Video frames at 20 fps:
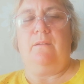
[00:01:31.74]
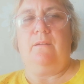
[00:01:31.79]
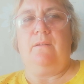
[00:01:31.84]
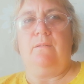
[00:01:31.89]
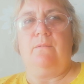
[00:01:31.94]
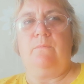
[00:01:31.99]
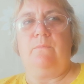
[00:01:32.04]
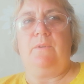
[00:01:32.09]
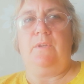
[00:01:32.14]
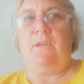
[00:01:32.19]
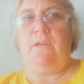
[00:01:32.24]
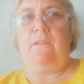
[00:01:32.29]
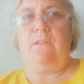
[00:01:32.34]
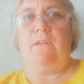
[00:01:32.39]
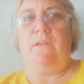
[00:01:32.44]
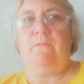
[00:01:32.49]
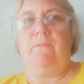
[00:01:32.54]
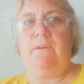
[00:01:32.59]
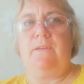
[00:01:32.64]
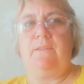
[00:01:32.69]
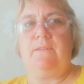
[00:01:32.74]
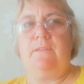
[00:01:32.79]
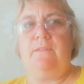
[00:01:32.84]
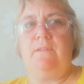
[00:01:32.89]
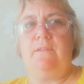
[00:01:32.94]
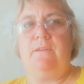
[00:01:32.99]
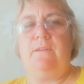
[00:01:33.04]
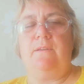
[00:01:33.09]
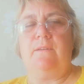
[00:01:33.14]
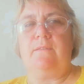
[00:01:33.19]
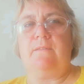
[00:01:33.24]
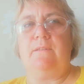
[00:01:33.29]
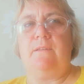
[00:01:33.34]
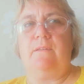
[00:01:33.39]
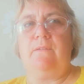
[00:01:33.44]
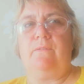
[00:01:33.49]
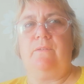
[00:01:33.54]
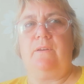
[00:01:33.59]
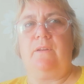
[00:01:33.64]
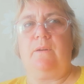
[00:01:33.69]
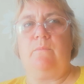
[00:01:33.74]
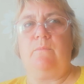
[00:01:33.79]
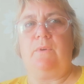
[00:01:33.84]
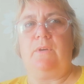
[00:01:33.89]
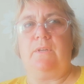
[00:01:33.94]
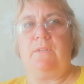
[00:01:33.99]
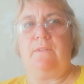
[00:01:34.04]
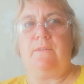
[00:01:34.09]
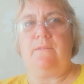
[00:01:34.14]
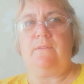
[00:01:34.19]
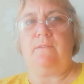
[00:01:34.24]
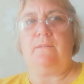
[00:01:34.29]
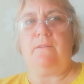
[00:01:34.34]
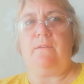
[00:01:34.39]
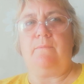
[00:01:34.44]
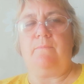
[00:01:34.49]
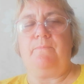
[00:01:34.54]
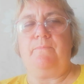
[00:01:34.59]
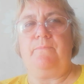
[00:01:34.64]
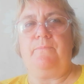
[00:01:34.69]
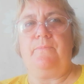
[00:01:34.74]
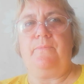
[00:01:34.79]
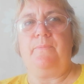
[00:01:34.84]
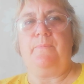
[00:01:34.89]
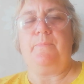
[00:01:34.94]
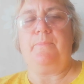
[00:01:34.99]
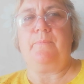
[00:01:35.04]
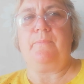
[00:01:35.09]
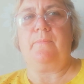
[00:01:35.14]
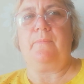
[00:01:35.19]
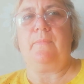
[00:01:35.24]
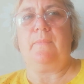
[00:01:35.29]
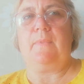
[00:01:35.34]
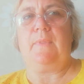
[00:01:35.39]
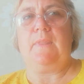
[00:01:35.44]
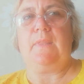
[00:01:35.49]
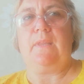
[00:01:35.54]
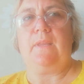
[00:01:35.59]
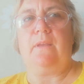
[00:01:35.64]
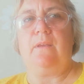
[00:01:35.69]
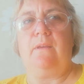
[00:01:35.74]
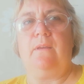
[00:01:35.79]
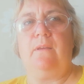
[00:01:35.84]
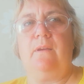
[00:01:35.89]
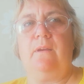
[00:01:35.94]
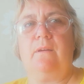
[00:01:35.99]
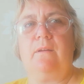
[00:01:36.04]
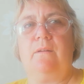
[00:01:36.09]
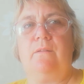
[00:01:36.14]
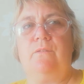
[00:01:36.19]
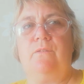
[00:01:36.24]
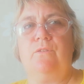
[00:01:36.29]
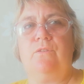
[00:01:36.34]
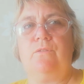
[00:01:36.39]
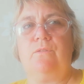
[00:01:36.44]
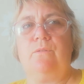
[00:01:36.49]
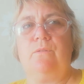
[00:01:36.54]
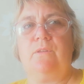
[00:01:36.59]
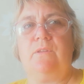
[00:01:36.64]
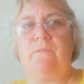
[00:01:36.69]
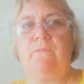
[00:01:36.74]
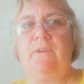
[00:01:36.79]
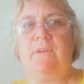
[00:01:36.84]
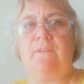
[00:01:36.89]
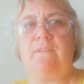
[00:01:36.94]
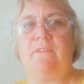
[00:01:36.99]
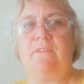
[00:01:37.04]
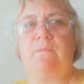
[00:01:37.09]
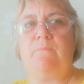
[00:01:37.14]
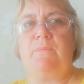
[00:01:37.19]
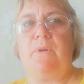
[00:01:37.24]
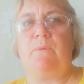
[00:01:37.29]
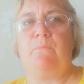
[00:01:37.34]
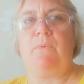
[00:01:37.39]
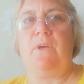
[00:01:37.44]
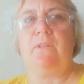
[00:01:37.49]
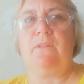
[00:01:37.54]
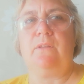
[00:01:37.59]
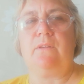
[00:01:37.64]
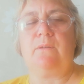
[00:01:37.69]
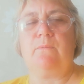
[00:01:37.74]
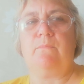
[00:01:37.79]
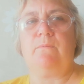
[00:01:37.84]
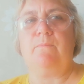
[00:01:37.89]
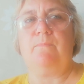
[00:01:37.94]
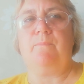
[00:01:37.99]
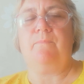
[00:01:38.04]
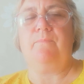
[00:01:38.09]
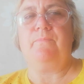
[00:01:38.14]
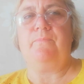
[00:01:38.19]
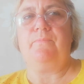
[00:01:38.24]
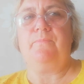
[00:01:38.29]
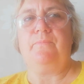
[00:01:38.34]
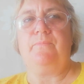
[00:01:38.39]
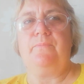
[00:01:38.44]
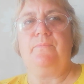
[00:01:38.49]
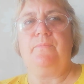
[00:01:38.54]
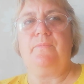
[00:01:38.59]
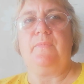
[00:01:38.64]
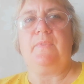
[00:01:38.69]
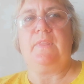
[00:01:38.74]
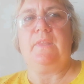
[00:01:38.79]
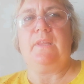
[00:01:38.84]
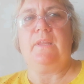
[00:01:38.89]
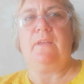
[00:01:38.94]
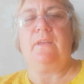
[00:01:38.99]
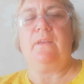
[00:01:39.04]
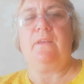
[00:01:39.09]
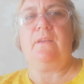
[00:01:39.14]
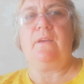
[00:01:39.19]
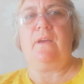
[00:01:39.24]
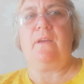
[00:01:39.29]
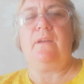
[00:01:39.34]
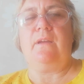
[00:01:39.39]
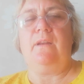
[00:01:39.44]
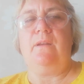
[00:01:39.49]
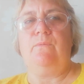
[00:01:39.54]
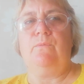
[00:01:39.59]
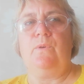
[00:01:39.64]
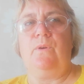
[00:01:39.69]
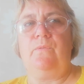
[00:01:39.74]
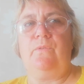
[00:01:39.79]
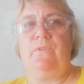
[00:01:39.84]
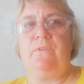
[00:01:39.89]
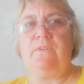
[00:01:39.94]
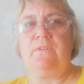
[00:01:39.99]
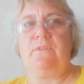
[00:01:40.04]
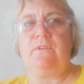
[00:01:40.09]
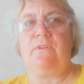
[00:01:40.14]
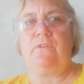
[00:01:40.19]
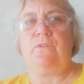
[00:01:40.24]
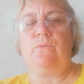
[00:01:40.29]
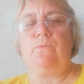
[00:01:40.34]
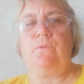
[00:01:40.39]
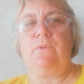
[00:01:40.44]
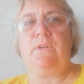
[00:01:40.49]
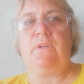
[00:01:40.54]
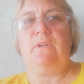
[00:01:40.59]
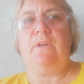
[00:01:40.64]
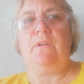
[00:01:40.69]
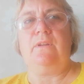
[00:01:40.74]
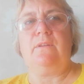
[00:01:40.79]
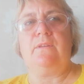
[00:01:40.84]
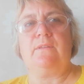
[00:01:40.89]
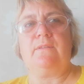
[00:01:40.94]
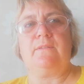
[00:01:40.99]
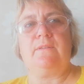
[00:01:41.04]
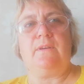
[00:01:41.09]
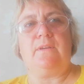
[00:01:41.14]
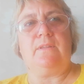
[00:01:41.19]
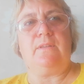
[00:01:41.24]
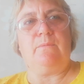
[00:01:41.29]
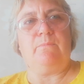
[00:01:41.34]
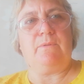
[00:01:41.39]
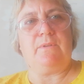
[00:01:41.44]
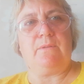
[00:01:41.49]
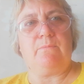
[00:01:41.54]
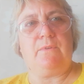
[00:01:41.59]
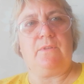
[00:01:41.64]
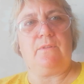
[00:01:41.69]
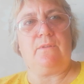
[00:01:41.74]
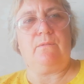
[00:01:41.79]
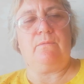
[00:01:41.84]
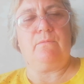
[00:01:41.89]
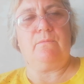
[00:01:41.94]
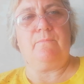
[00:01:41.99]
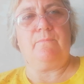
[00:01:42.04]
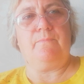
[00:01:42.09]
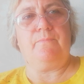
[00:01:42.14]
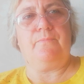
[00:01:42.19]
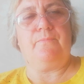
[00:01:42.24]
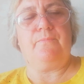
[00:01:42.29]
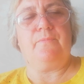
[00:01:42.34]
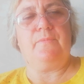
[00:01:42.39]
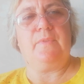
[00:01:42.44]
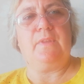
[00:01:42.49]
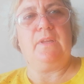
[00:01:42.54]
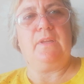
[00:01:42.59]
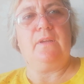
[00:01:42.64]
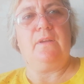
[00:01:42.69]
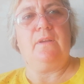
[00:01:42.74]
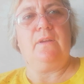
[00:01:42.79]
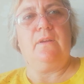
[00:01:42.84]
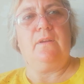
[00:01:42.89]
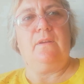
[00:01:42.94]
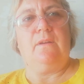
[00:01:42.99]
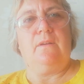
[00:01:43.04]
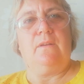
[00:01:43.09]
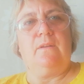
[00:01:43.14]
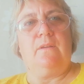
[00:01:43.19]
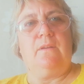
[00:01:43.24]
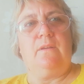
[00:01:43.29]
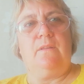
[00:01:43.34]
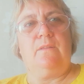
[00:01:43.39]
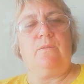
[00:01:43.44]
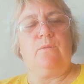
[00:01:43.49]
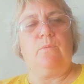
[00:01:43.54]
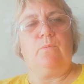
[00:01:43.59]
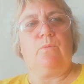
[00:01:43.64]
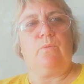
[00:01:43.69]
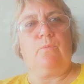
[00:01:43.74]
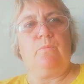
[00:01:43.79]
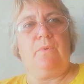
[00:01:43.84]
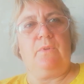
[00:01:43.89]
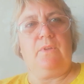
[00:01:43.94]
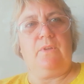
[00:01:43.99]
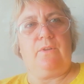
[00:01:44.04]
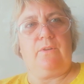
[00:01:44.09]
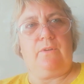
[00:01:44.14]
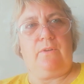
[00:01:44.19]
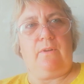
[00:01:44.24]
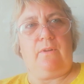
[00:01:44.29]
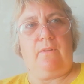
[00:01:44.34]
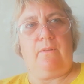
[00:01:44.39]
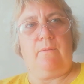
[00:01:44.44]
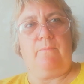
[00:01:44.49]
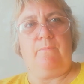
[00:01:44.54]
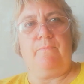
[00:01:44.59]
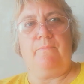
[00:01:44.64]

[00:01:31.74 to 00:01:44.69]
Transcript: У меня для вас интересная информация. Я говорю, все, что связано с Сбербанком, я или в офис схожу, или на сайте посмотрю. И трубку положила.